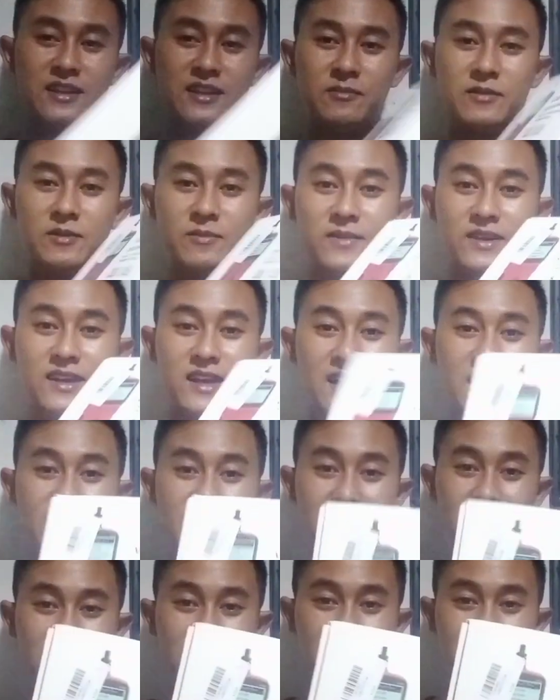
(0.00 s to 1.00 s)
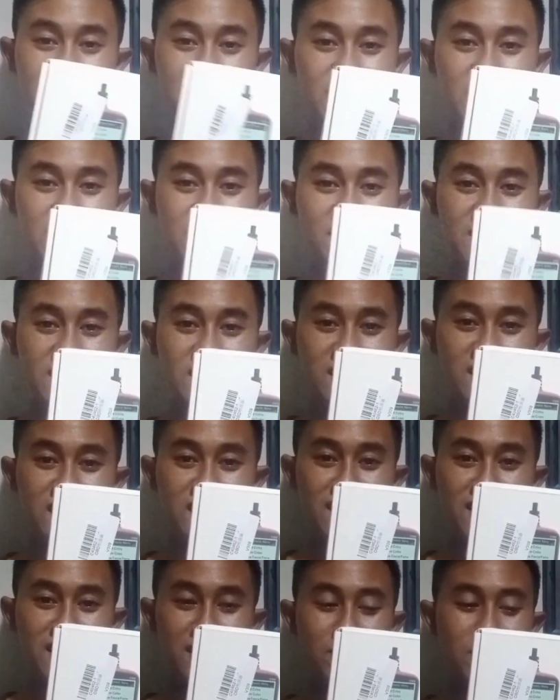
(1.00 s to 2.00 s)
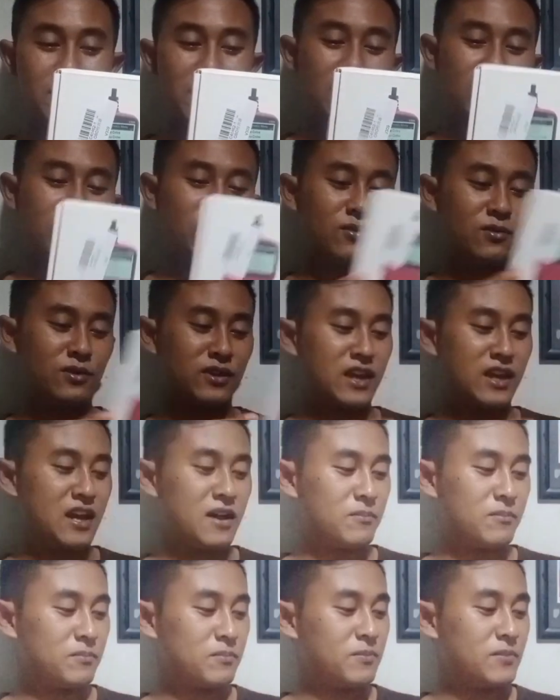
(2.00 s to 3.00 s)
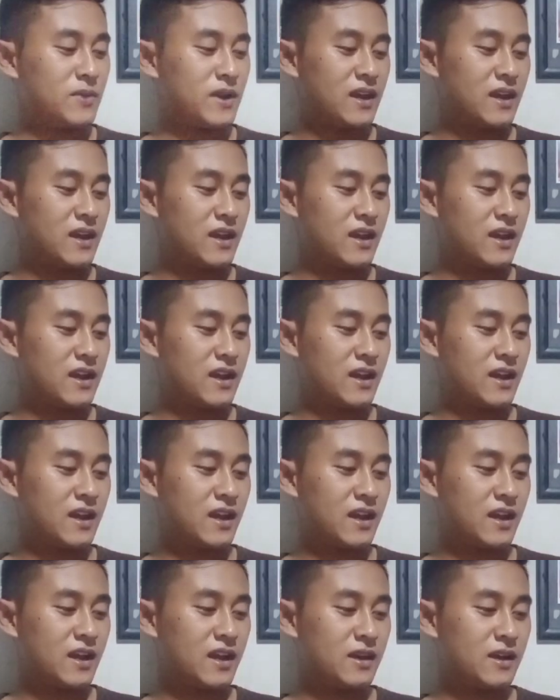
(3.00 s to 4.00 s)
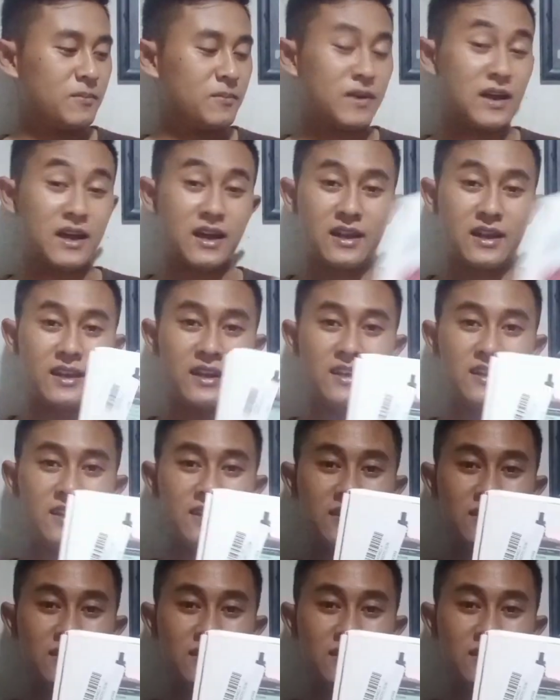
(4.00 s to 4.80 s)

teman-teman ya ini baru nyampe kemarin